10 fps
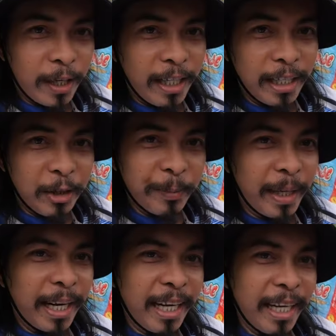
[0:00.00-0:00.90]
nailand yung
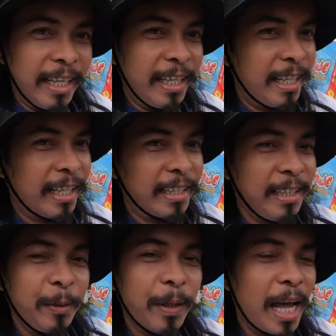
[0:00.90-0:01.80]
malaki.
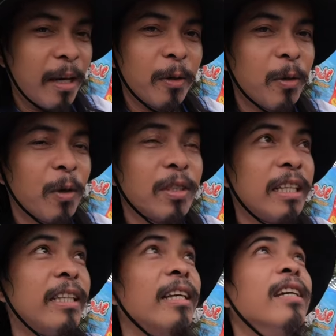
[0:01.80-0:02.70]
Kasi wala akong hook
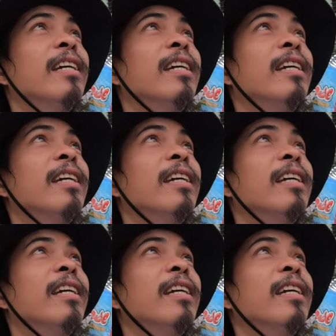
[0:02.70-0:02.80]
set eh.